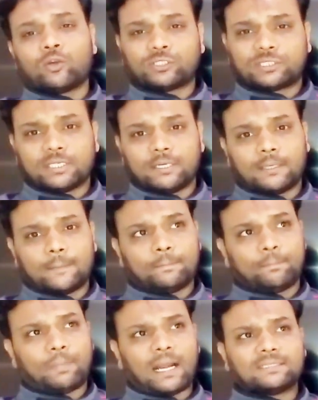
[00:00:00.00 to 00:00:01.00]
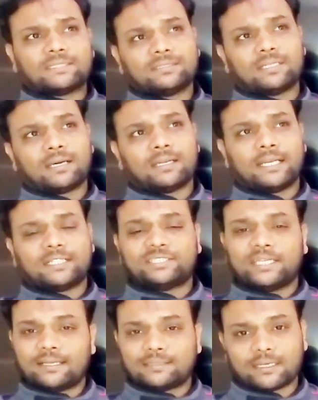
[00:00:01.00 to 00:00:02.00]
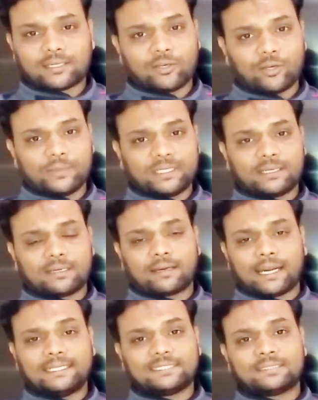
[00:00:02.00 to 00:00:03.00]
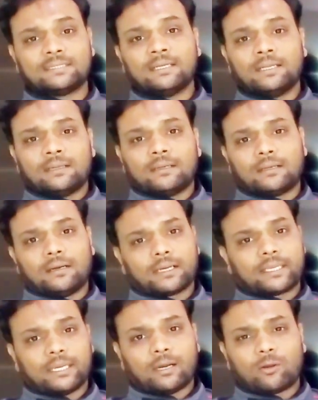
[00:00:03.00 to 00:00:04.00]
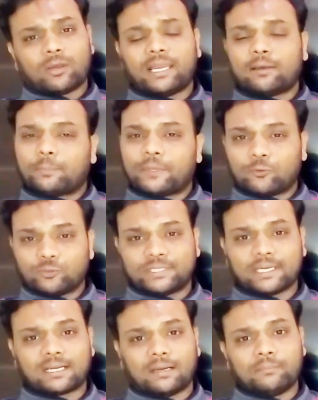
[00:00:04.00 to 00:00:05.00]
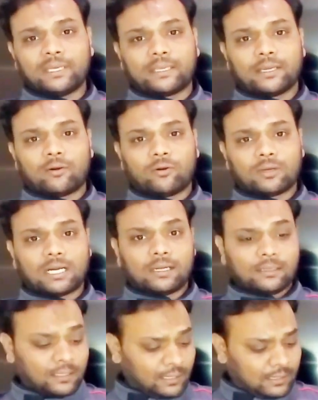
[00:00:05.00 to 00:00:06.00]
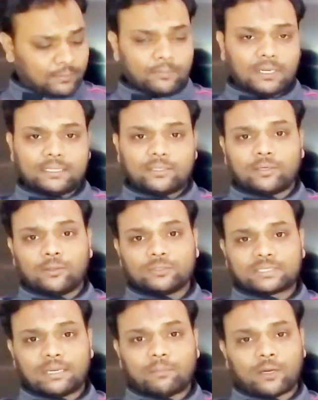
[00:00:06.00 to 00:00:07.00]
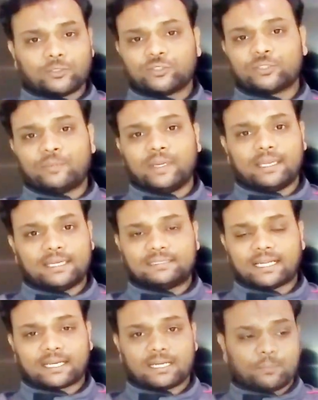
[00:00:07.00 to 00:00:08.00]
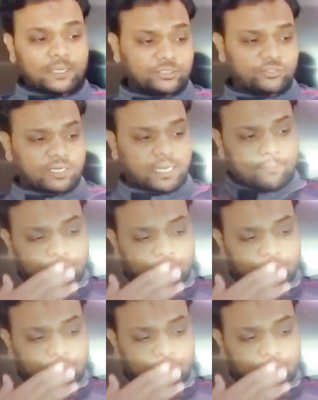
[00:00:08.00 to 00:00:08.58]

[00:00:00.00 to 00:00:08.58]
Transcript: कुछ पांच हजार या छह हजार किलोमीटर राइड्स किया होगा या फिर उससे कम ही किया होगा बट उसके बावजूद भी ये जैकेट फट चुका